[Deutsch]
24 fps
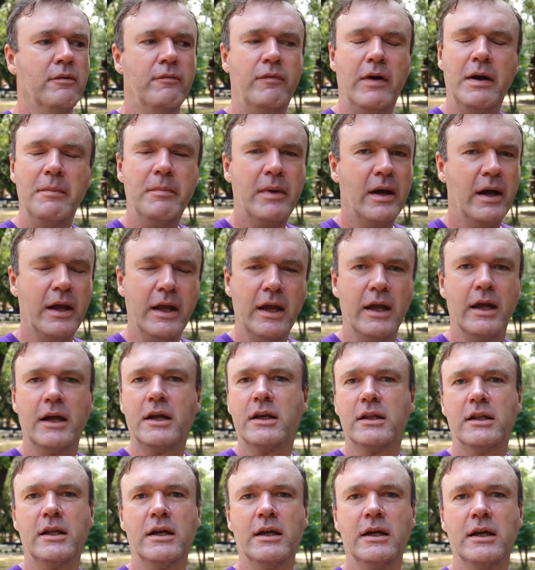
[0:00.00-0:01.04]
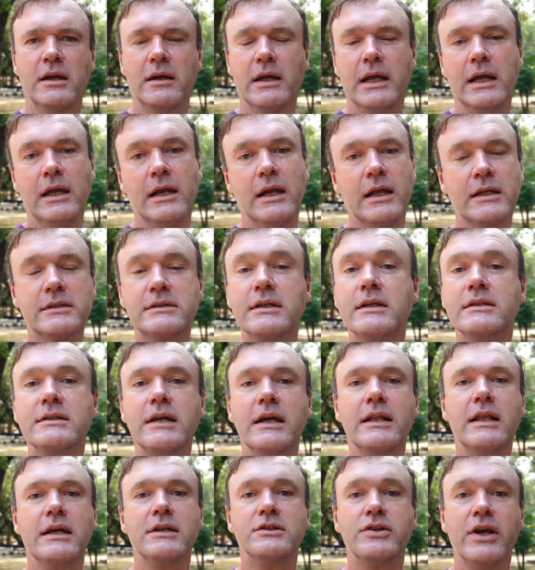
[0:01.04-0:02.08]
weil man echt in letzter
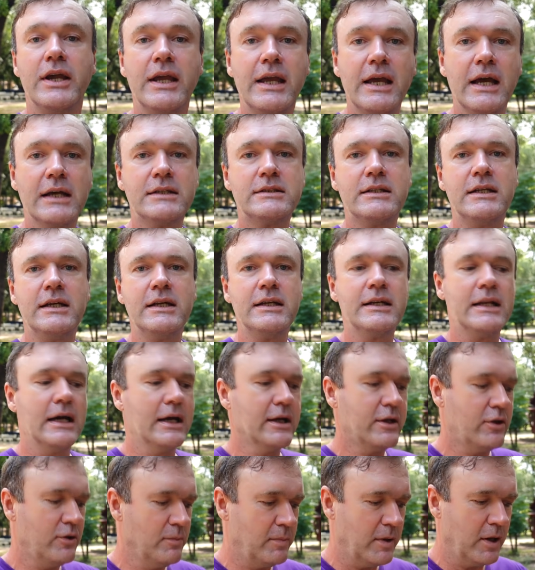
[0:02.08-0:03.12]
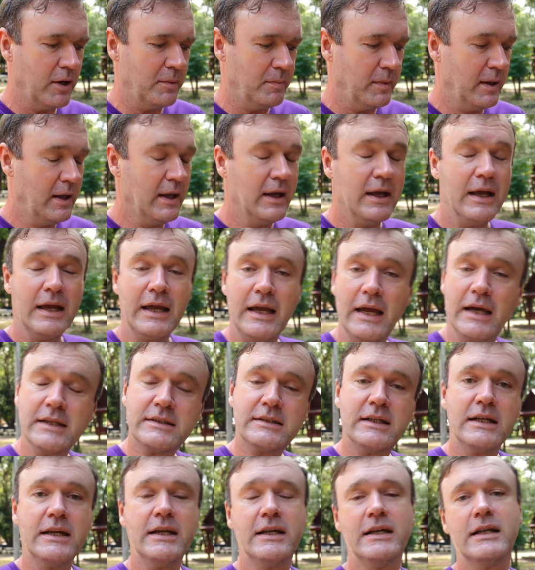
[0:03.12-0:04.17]
Zeit, also herzlichen Dank überhaupt,
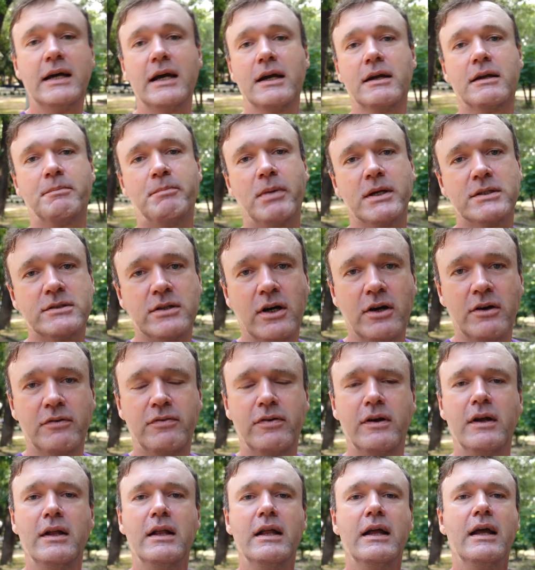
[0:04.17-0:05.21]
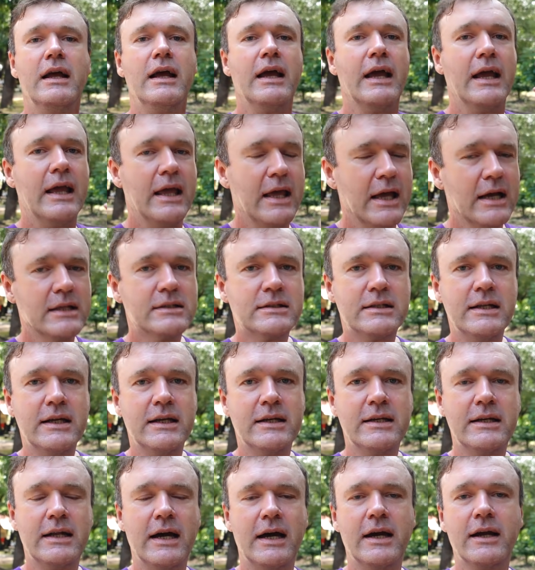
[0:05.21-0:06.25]
herzlichen Dank, pass auf,
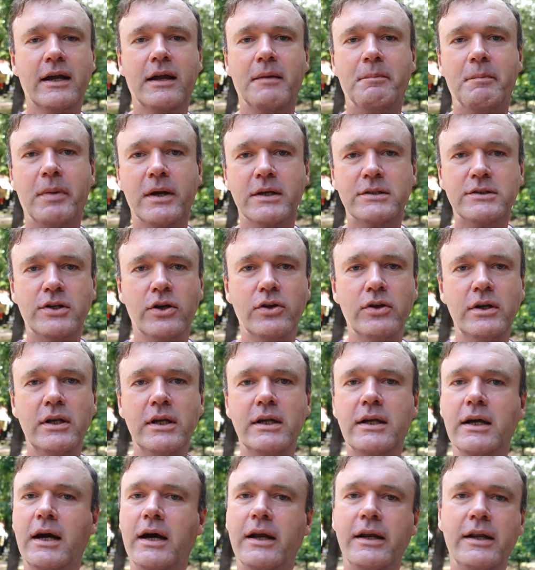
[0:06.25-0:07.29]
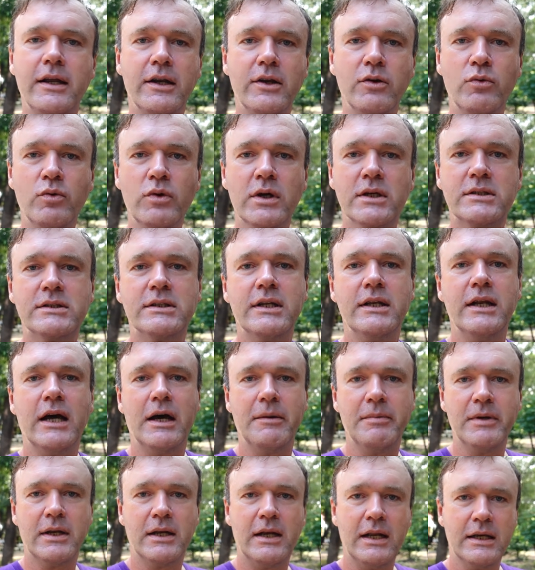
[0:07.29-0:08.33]
herzlichen Dank persönlich an den Urs, den
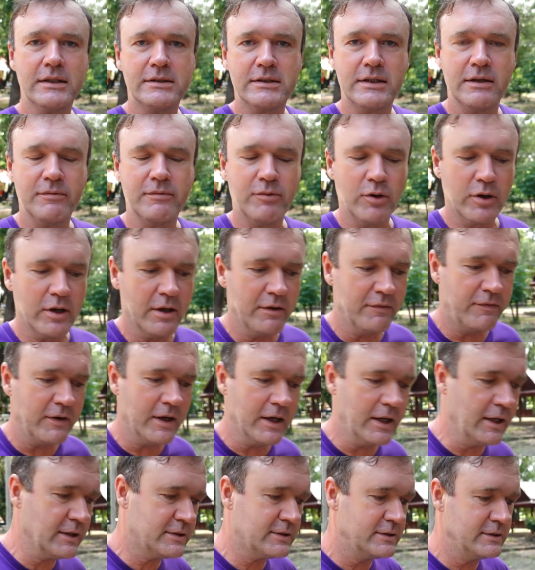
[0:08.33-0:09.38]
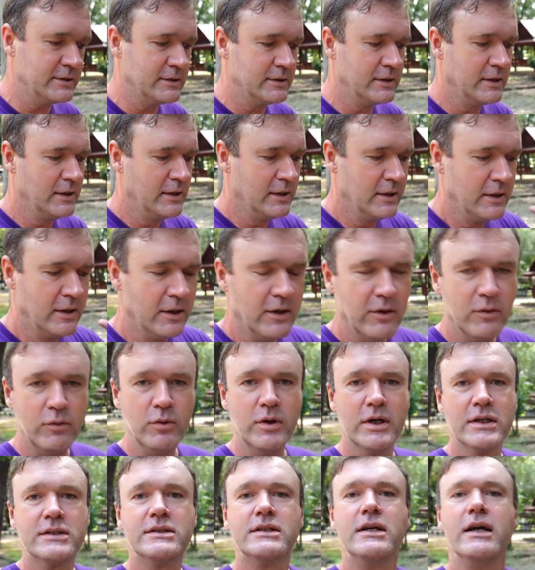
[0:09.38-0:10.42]
habe ich letzte Woche vergessen.
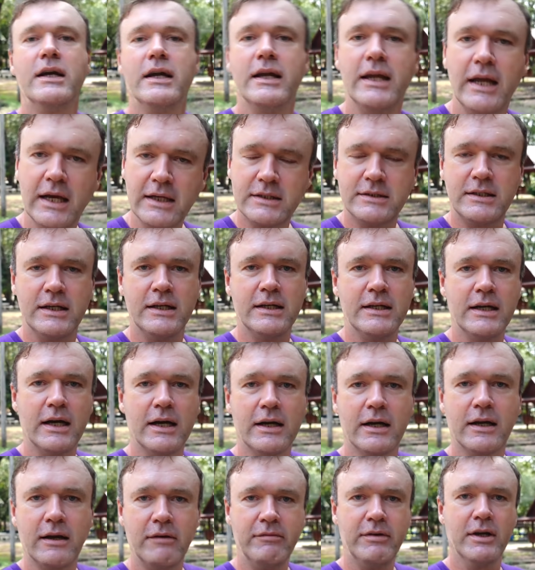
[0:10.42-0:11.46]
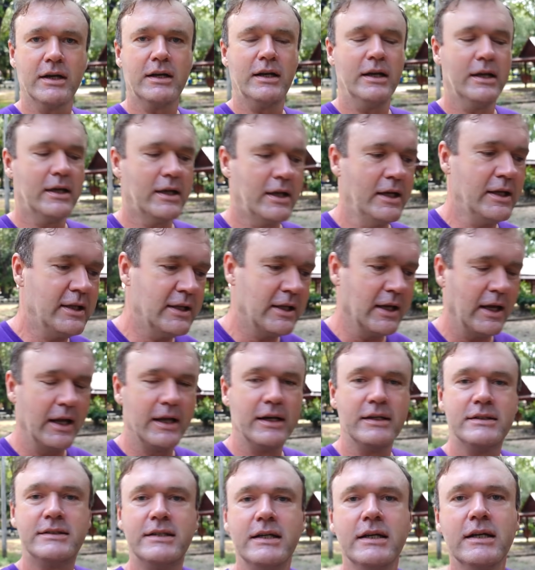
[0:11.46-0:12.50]
Urs, herzlichen Dank, wirklich kriegt er
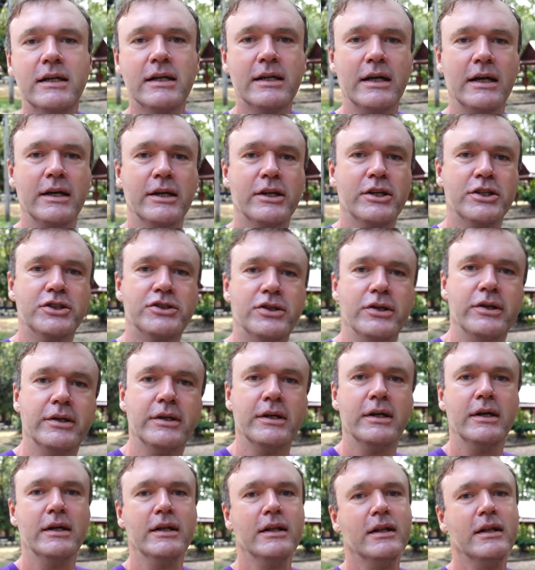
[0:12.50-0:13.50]
ein Single-Dankeschön.